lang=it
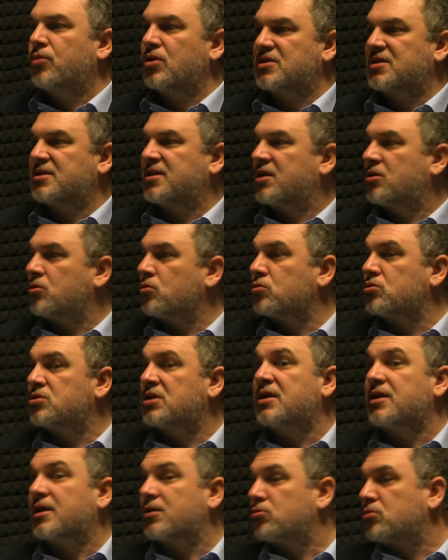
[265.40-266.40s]
poi è stata
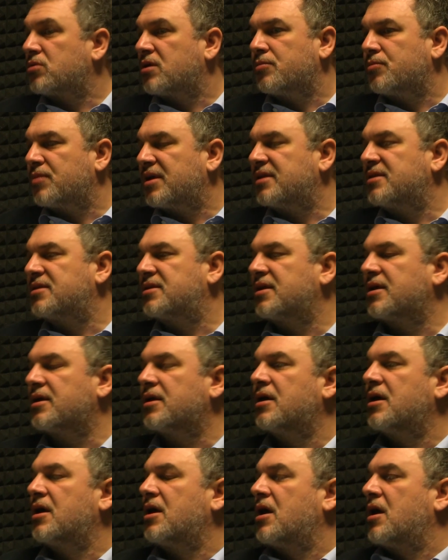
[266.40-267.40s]
chiusa e naturalmente
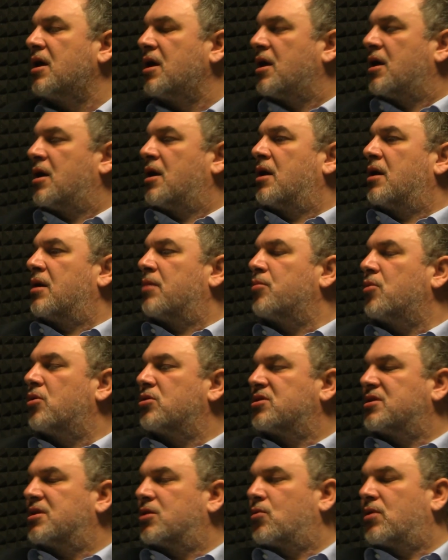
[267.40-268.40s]

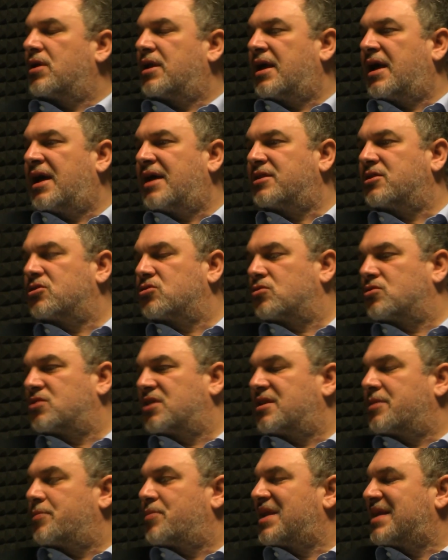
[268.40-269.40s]
molti di quei reati sono
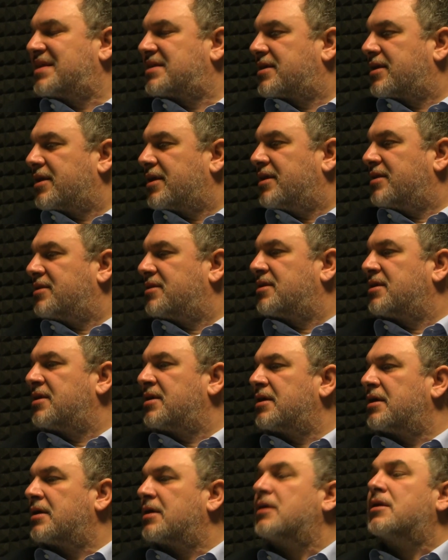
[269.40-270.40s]
stati
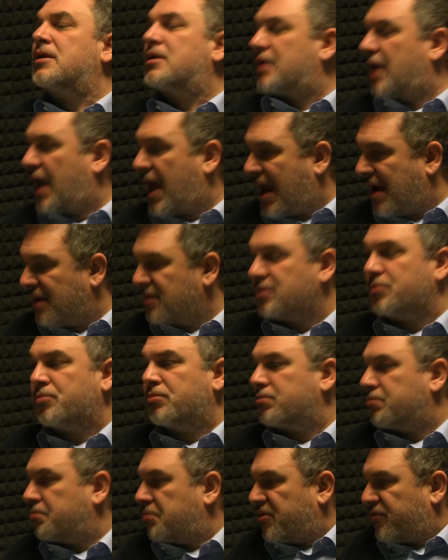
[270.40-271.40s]
prescritti, e altri
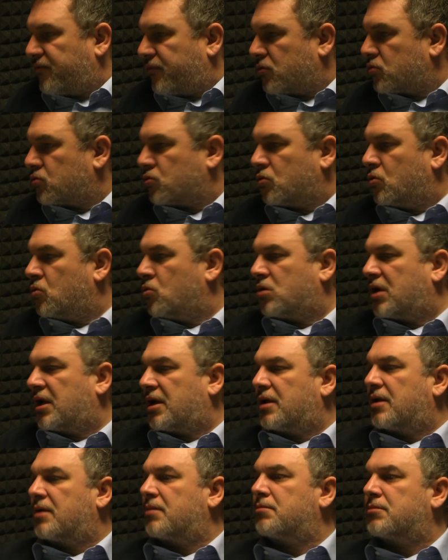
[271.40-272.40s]
per
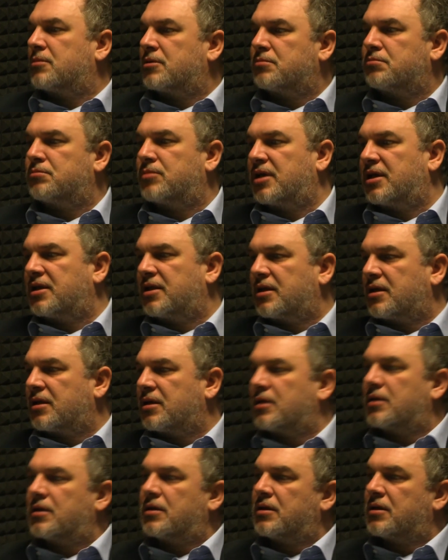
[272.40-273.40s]
fortuna è eh,
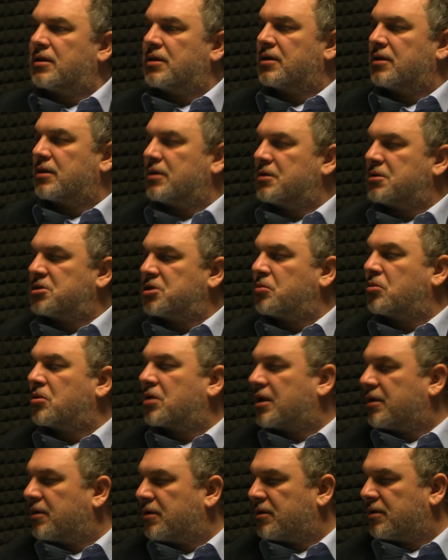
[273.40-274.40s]
bene eh, diciamo
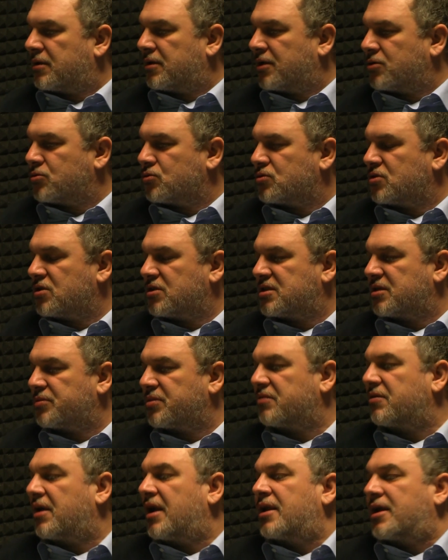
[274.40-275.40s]
che la giustizia
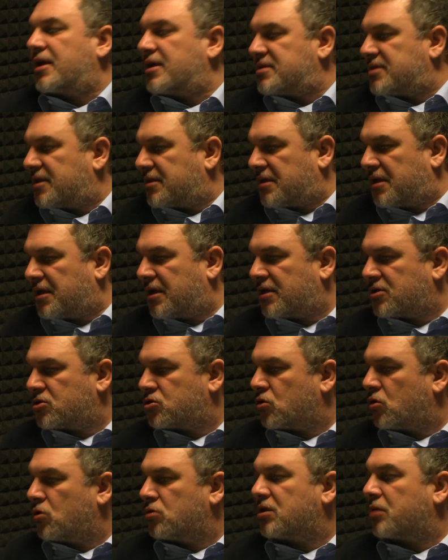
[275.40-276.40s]
prevalga, è stata
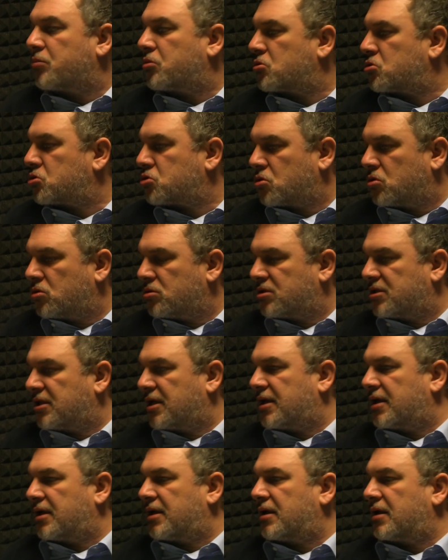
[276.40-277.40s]
assolta,
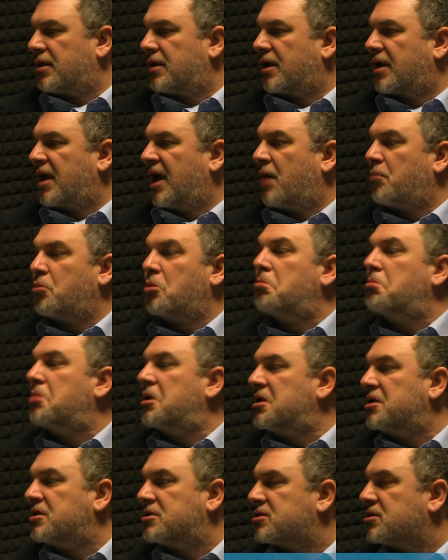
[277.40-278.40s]
prosciolta la capo,
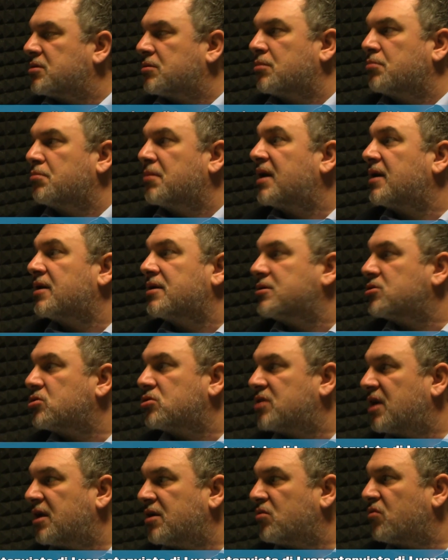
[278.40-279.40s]
benissimo, ma i
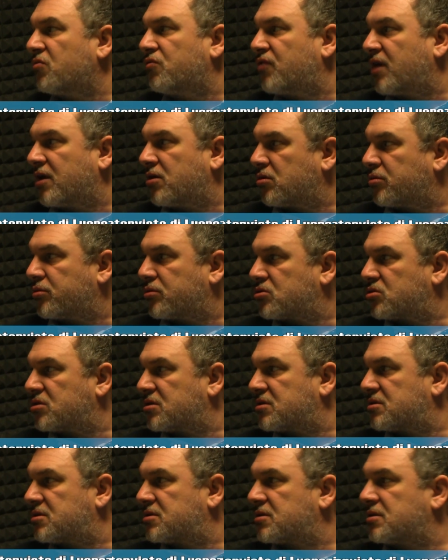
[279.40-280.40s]
giornali non fanno i
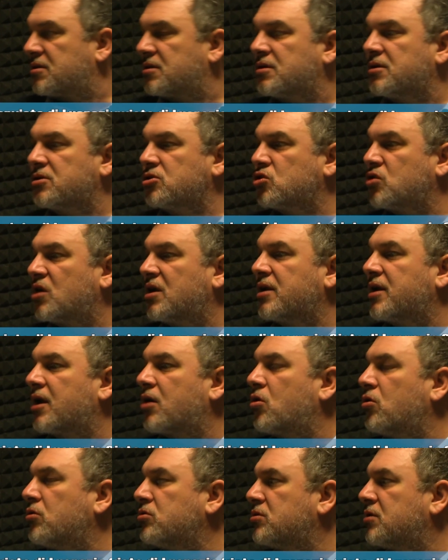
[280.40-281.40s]
processi i giornali
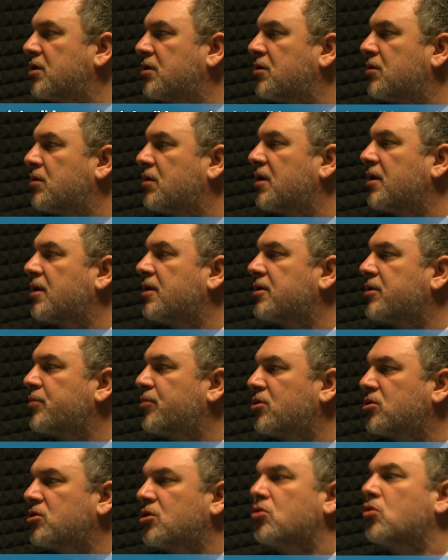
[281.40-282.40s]
raccontano e
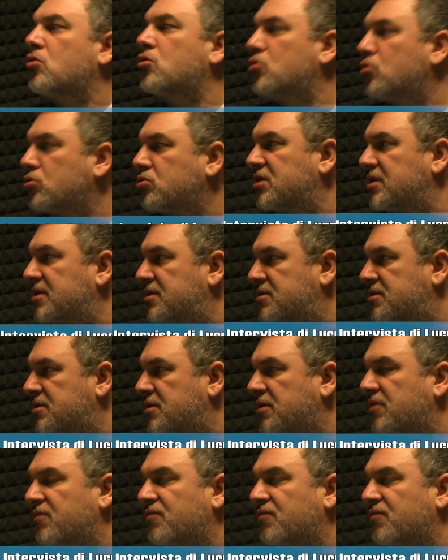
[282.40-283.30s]
riportano notizie.